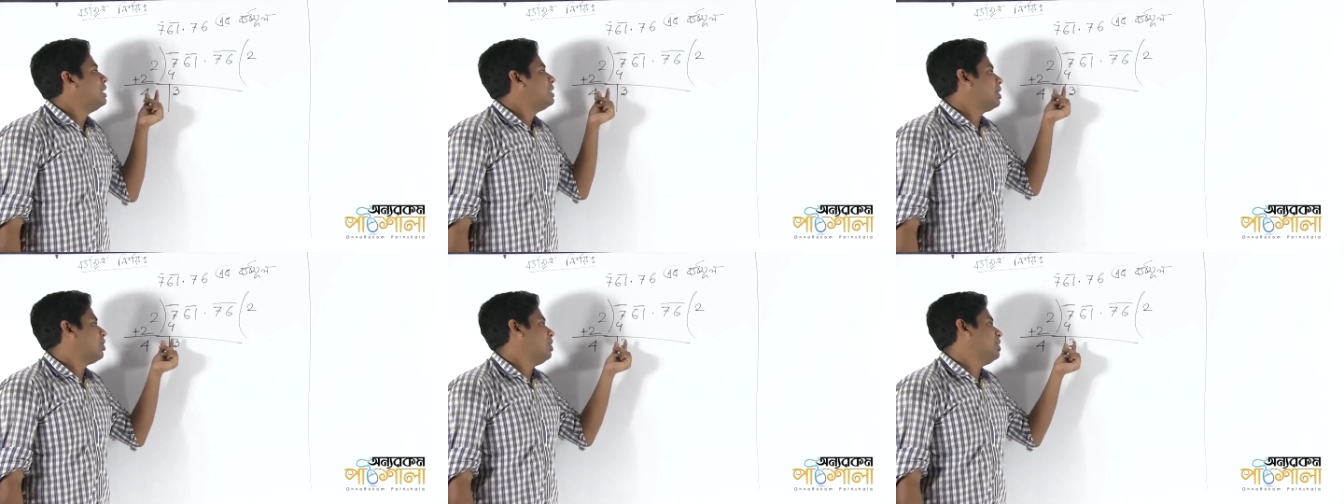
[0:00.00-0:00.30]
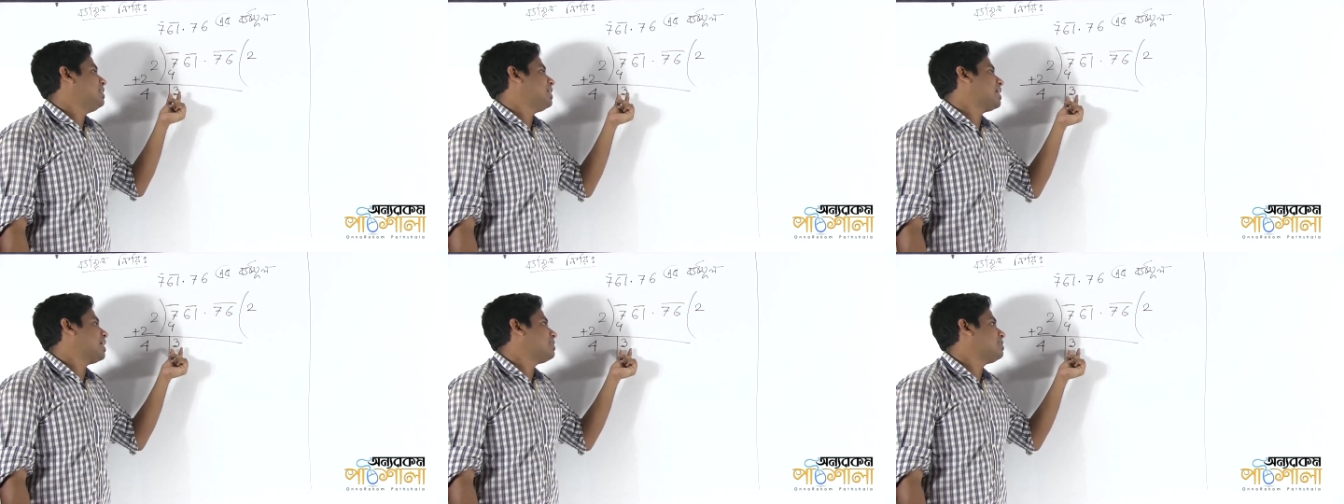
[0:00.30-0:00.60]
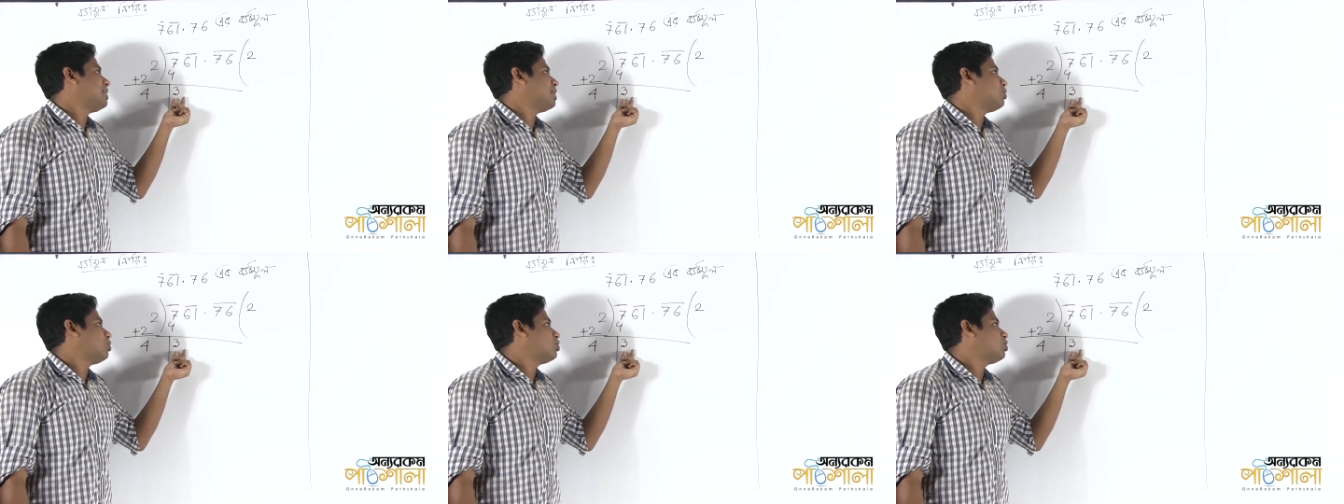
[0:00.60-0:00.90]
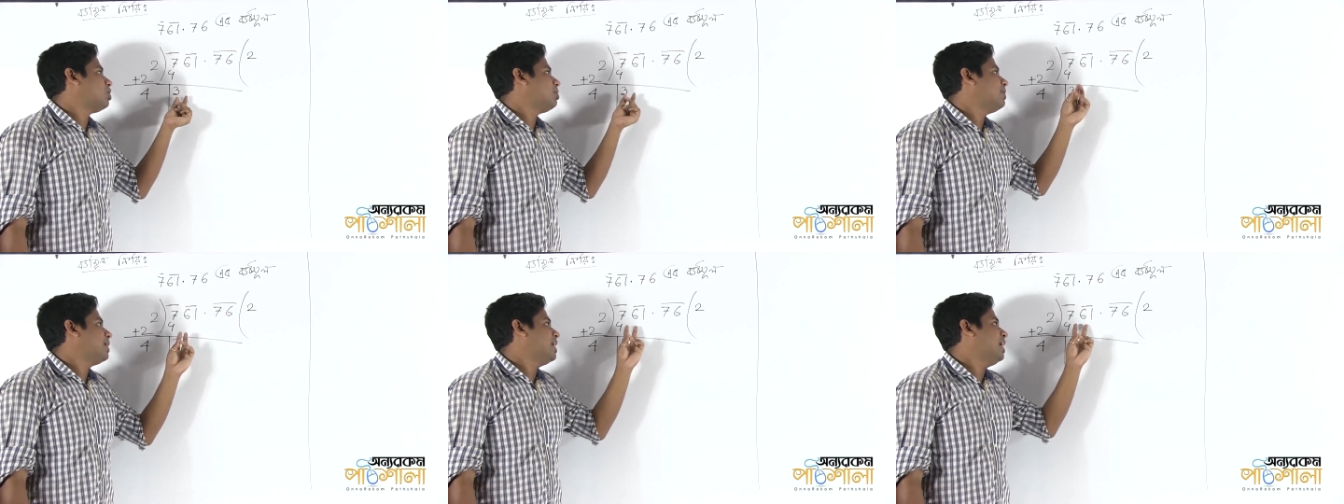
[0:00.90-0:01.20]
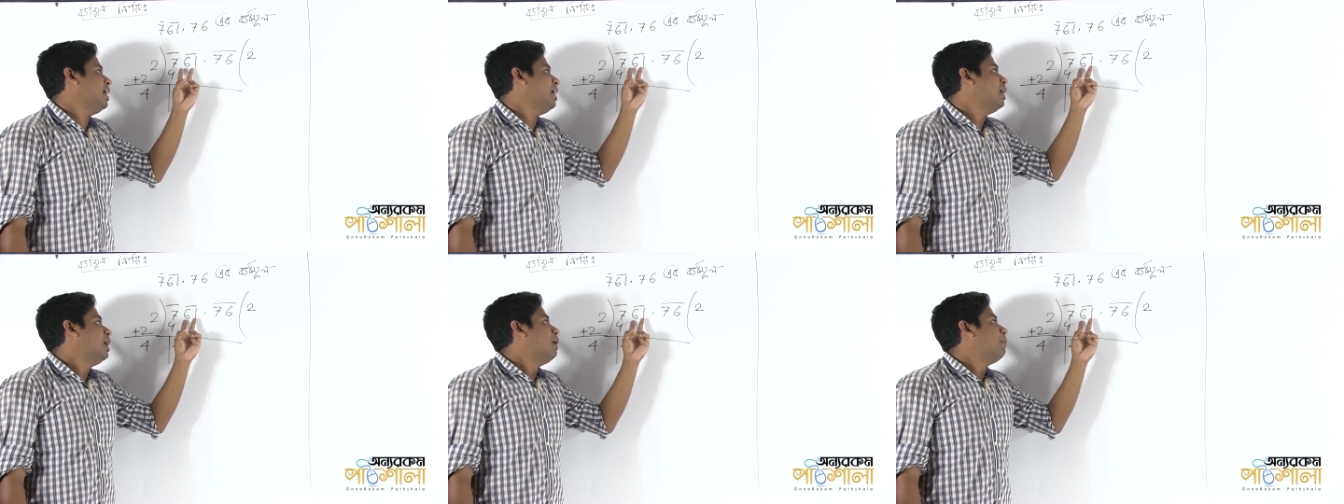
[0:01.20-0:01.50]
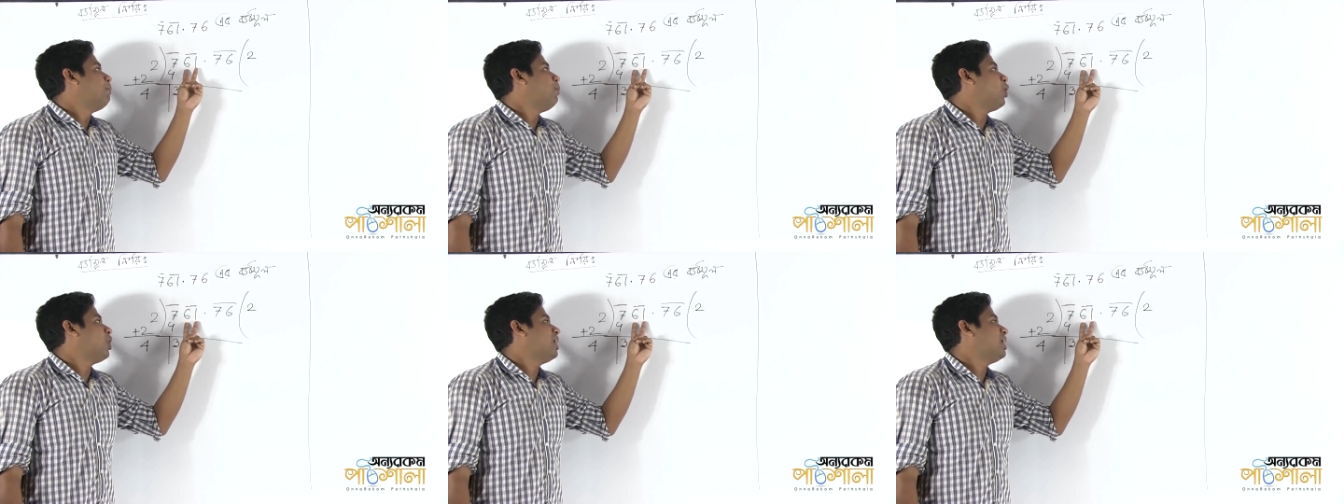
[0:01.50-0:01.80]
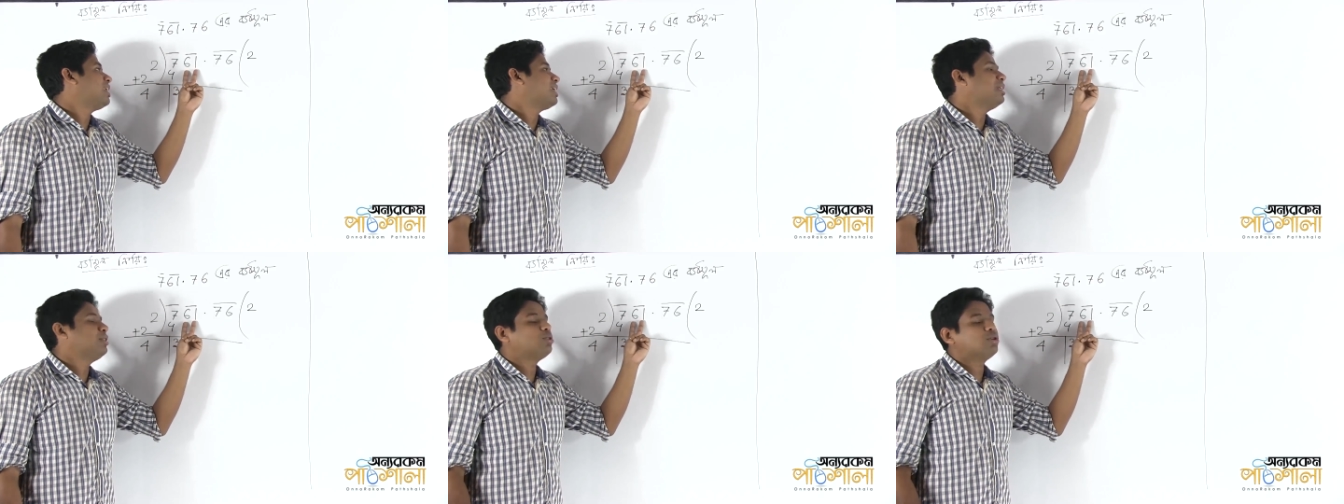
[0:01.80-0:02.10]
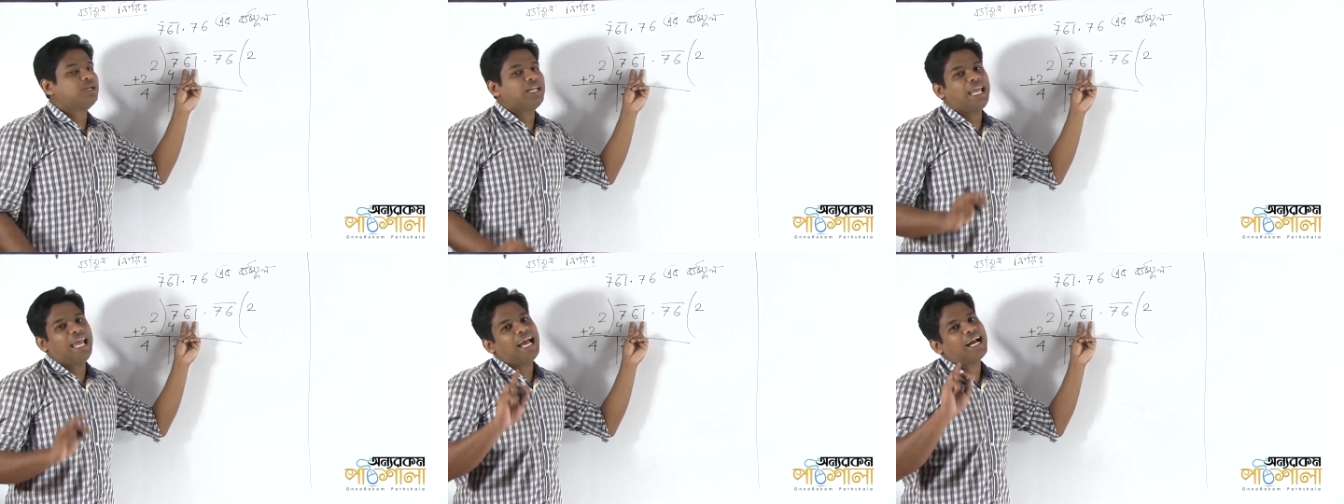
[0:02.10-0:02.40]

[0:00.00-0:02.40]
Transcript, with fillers: তাহলে যে কাজটা করতে হবে কি পরের কিন্তু